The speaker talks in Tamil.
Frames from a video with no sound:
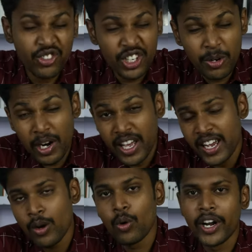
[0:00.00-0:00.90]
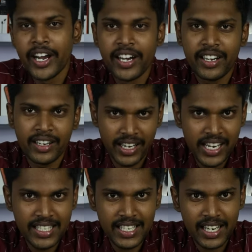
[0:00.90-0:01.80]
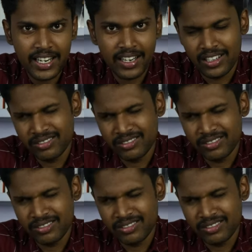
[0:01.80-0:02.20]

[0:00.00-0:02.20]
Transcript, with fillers: நெக்ஸ்ட் விஷயமான ஒரு டீசர்